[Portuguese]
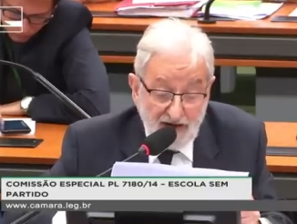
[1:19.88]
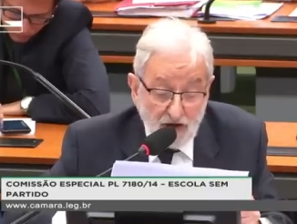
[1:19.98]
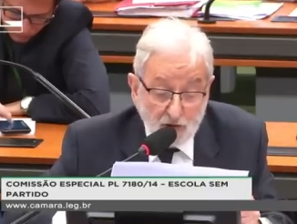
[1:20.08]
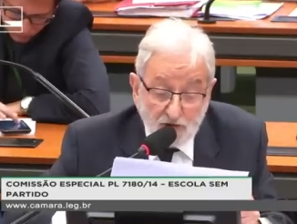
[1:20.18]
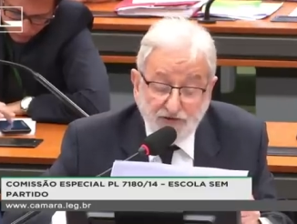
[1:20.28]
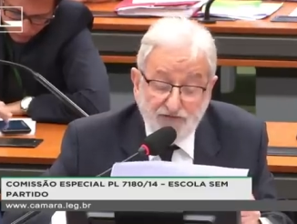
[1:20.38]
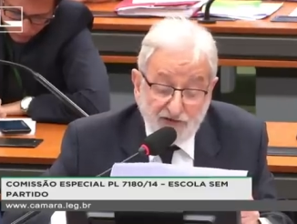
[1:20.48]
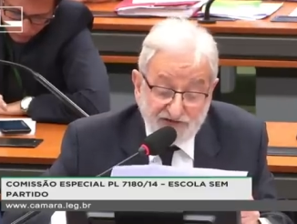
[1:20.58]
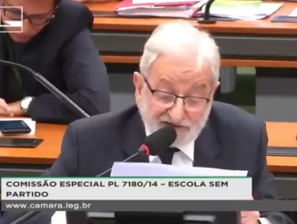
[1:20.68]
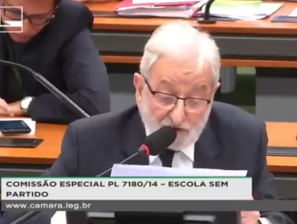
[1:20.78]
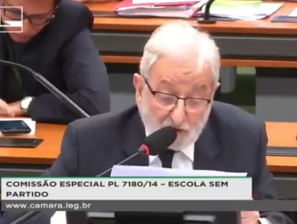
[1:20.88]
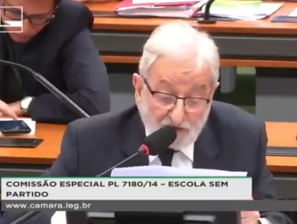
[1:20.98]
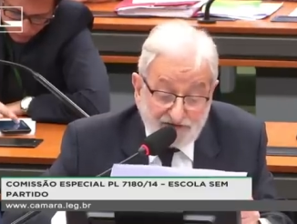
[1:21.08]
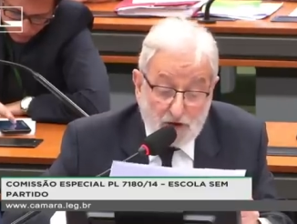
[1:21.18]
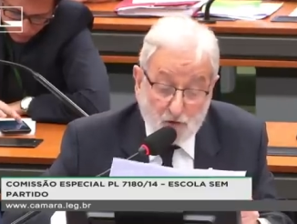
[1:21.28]
Quando você
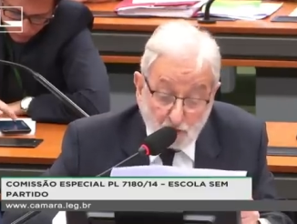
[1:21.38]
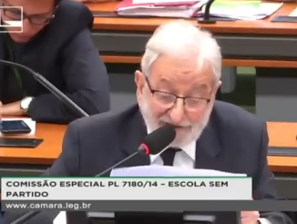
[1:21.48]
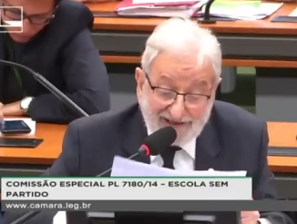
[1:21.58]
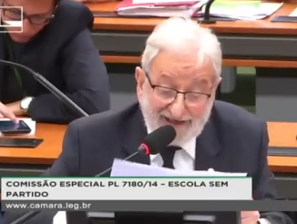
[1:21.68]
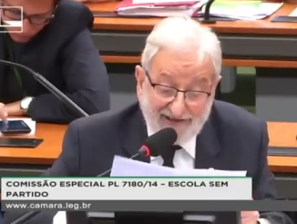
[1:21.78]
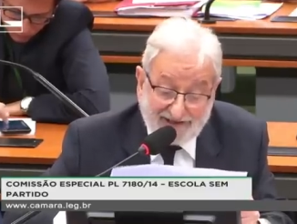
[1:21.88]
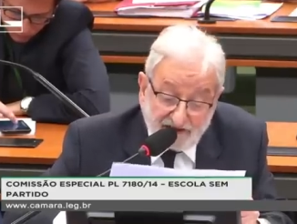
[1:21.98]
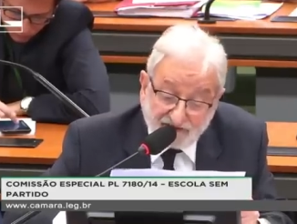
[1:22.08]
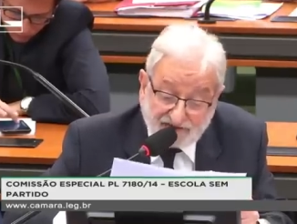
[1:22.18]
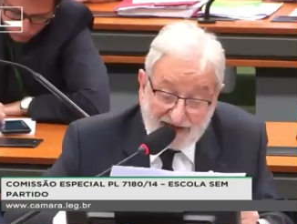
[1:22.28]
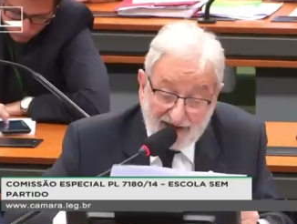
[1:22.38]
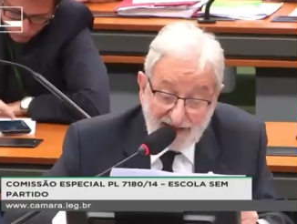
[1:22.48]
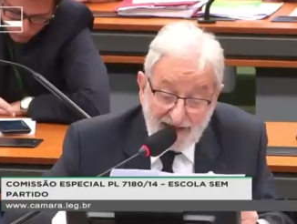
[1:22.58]
ouve algum direitista